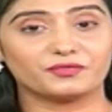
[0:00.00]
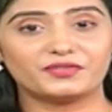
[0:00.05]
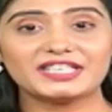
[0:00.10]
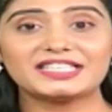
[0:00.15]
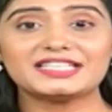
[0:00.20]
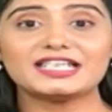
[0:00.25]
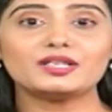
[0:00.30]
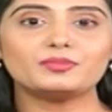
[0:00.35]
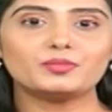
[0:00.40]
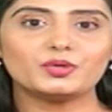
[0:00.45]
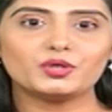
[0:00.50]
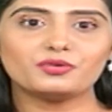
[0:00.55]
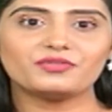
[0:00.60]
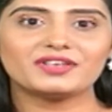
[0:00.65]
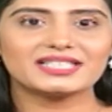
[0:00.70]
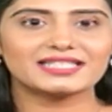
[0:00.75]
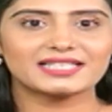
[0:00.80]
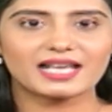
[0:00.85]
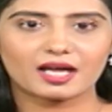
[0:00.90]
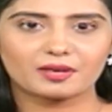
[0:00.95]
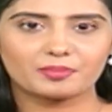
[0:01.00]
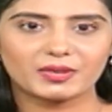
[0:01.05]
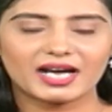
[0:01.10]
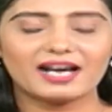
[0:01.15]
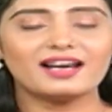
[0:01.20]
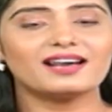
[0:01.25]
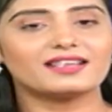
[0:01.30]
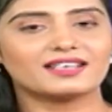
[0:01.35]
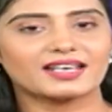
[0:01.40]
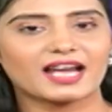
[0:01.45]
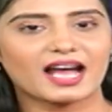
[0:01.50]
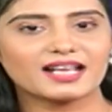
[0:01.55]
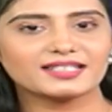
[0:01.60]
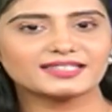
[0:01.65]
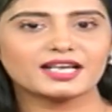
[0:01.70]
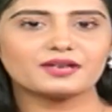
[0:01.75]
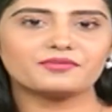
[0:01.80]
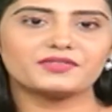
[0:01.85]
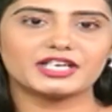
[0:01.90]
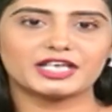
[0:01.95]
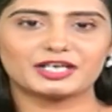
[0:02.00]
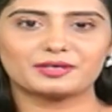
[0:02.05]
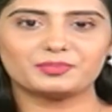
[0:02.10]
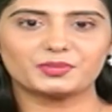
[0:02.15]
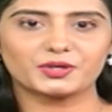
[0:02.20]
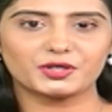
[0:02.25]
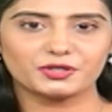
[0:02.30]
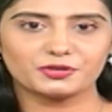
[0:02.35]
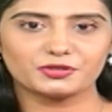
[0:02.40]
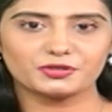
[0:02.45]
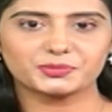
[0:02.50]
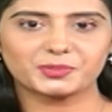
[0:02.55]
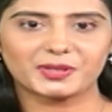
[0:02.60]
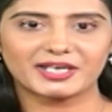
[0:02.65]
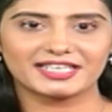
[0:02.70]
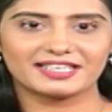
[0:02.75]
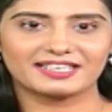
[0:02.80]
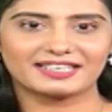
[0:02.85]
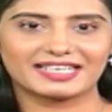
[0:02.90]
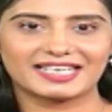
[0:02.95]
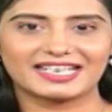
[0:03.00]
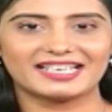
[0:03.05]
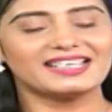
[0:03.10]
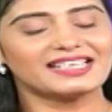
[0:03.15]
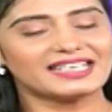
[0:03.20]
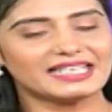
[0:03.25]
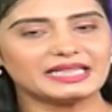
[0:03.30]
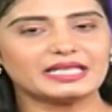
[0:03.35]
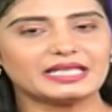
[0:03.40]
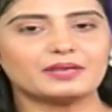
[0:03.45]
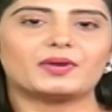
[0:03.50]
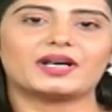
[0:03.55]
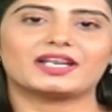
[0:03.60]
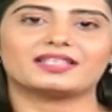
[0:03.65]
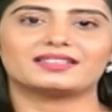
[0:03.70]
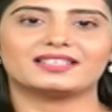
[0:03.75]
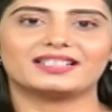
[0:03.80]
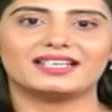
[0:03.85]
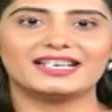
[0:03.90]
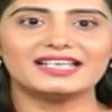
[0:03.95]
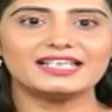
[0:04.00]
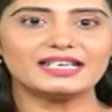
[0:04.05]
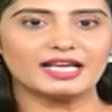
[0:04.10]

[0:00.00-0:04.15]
விட்டல் மூவி சார்பா ராசா விக்ரம் ப்ரொடியூஸ் பண்ணியிருக்கிற இந்த படத்தில்